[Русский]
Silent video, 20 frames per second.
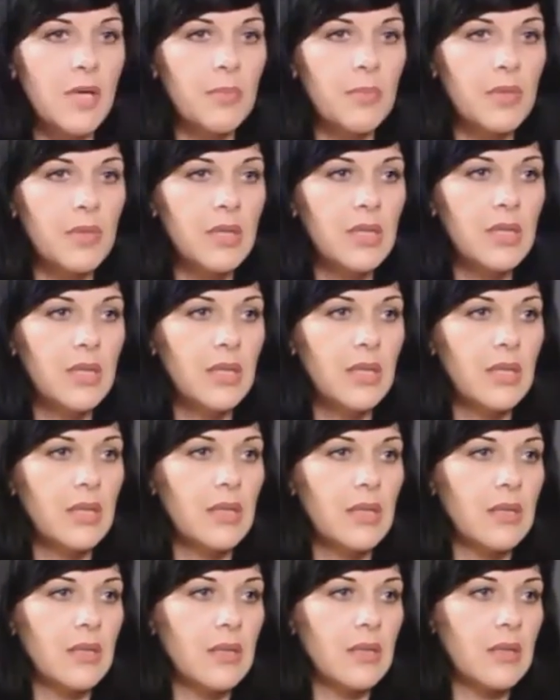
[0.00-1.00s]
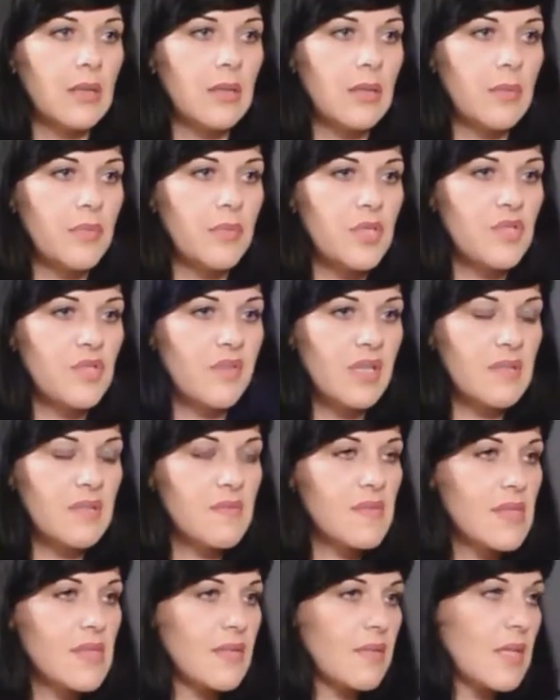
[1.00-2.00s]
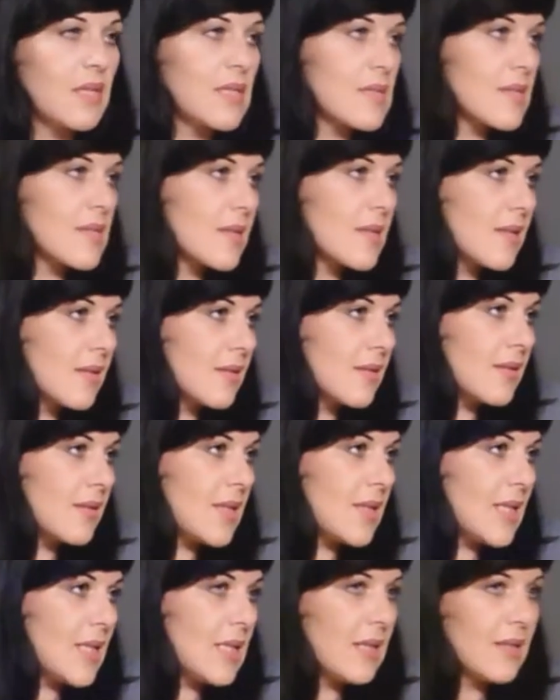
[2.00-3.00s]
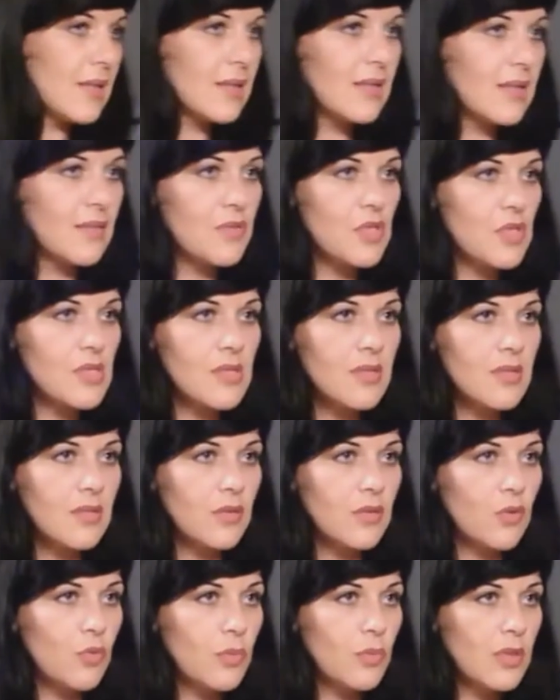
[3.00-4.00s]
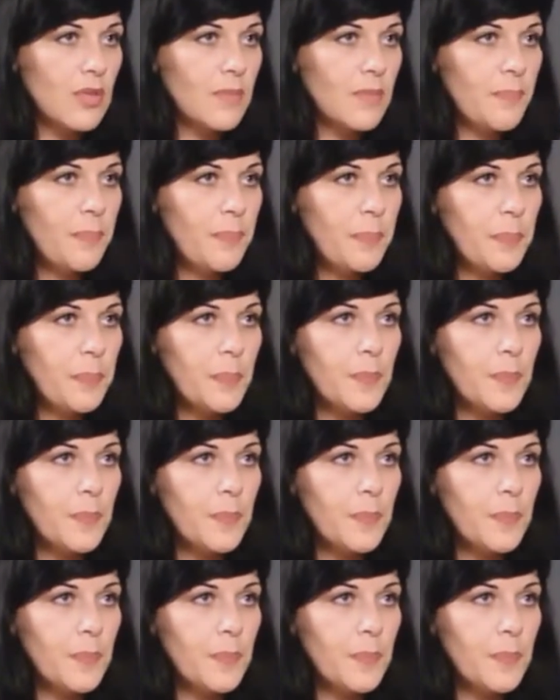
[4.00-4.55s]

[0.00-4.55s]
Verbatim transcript: мама а, проживает в Славянске, и я никогда в жизни не думала.